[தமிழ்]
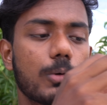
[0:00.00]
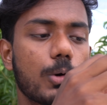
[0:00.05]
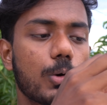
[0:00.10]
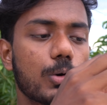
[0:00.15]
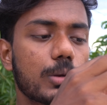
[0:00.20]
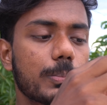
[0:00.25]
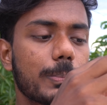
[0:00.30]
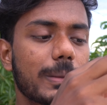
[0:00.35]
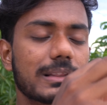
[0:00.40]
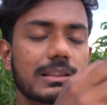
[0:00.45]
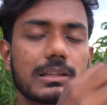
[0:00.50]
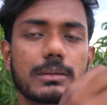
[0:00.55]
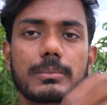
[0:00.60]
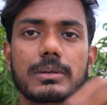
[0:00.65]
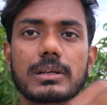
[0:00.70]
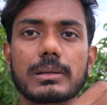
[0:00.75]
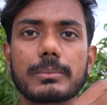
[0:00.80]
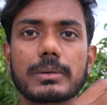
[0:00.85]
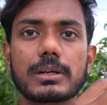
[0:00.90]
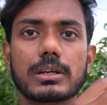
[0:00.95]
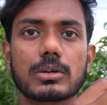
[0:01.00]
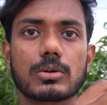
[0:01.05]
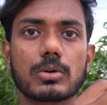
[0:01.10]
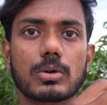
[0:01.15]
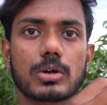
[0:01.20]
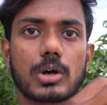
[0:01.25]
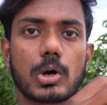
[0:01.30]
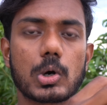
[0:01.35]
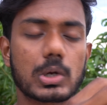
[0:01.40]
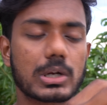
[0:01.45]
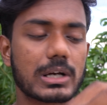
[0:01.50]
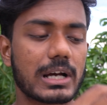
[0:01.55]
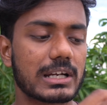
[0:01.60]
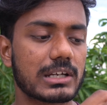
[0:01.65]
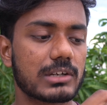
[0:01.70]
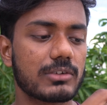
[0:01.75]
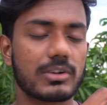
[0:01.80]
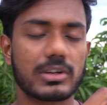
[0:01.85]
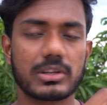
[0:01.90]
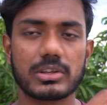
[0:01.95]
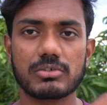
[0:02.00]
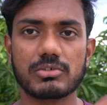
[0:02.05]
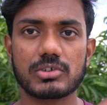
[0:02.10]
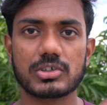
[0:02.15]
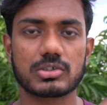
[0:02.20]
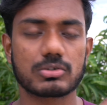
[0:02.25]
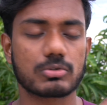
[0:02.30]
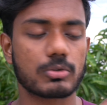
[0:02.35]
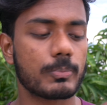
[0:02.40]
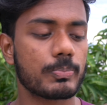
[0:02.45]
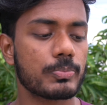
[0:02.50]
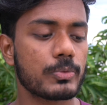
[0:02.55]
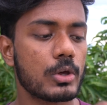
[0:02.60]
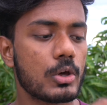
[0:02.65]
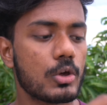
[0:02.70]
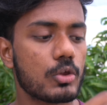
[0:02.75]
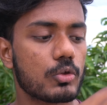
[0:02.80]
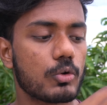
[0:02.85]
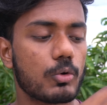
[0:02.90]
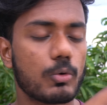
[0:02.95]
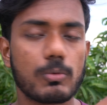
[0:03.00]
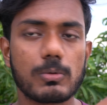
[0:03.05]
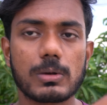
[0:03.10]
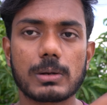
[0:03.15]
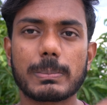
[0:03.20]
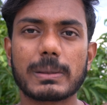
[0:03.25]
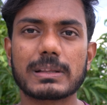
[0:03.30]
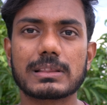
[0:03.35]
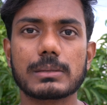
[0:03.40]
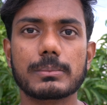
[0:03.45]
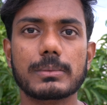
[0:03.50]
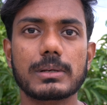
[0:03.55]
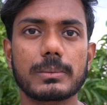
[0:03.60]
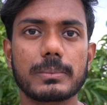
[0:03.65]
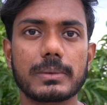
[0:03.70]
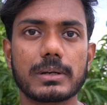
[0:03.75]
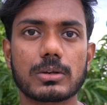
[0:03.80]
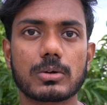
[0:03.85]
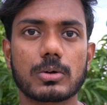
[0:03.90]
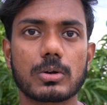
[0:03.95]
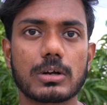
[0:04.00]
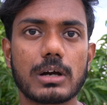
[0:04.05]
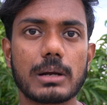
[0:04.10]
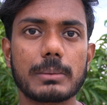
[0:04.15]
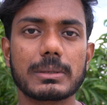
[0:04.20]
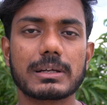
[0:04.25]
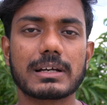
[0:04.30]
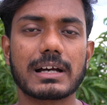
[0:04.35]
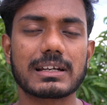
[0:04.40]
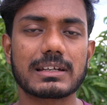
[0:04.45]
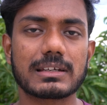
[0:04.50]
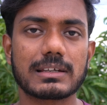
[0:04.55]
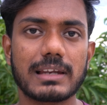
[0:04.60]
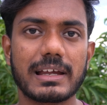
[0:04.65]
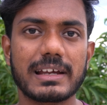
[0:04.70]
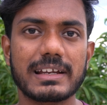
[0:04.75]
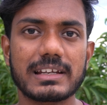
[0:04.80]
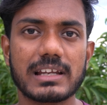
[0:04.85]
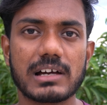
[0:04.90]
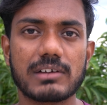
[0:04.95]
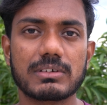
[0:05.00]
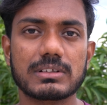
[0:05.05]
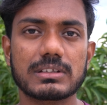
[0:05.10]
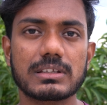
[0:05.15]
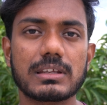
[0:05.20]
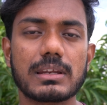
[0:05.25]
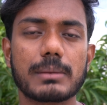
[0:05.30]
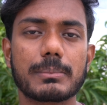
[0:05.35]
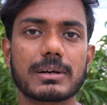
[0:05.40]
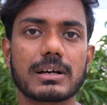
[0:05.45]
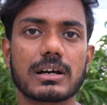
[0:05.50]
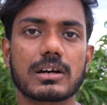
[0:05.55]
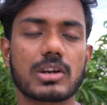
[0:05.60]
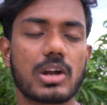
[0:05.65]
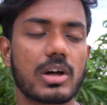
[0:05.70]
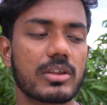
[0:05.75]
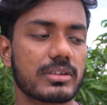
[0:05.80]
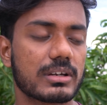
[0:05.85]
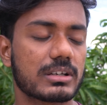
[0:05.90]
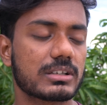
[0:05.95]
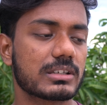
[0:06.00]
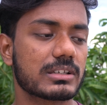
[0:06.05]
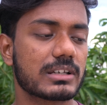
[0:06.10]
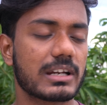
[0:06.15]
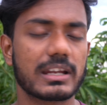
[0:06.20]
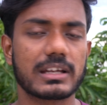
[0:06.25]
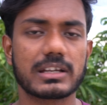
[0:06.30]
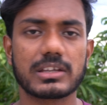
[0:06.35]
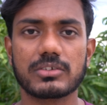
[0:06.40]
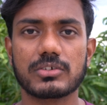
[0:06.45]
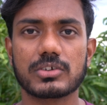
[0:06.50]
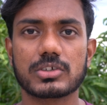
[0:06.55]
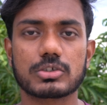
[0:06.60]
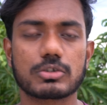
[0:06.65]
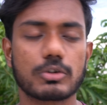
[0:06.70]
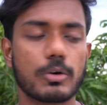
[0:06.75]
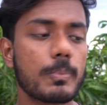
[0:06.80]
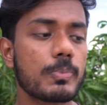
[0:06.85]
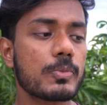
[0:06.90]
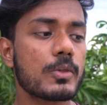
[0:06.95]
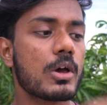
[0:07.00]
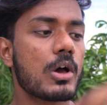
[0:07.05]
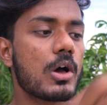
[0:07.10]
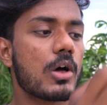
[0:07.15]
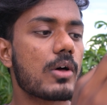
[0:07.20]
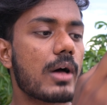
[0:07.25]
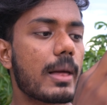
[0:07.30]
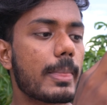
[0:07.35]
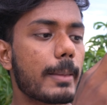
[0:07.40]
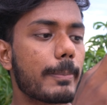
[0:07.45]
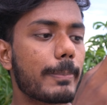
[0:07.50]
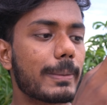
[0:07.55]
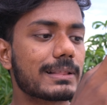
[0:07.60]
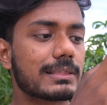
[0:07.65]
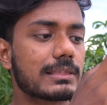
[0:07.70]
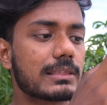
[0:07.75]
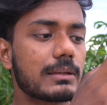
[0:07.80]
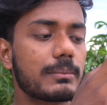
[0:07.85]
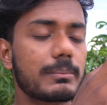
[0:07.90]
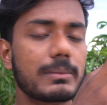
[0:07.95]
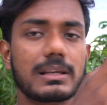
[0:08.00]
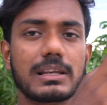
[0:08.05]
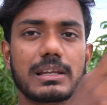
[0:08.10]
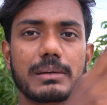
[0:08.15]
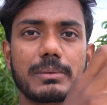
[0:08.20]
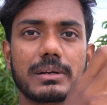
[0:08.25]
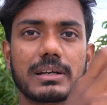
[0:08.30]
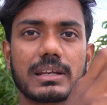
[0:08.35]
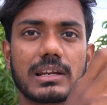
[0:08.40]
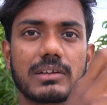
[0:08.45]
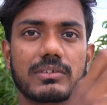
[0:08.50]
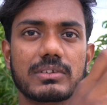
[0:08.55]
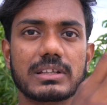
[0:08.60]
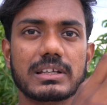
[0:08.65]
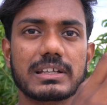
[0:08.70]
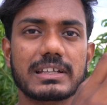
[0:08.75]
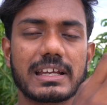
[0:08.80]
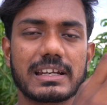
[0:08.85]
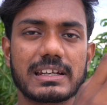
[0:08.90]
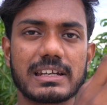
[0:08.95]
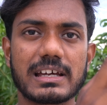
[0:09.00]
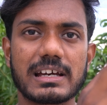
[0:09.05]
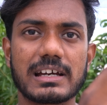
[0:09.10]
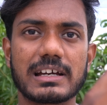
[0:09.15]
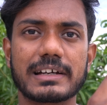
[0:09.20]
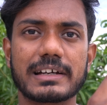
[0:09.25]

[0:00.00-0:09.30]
ஒரு பத்து மில்லிமீட்டருக்கு ஒருக்கா ஒரு கட்டு வருதுன்னு வச்சுக்கோம் ஸோ ஒவ்வொரு பத்து மில்லிமீட்டருக்கு ஒருக்கா இப்படி கட் லைனாக வந்து நமக்கு கிராஸ் செக்ஷன் கிடைக்குதுன்னு வச்சுக்கோம் அந்த பத்து மில்லிமீட்டரில் வந்து என்ன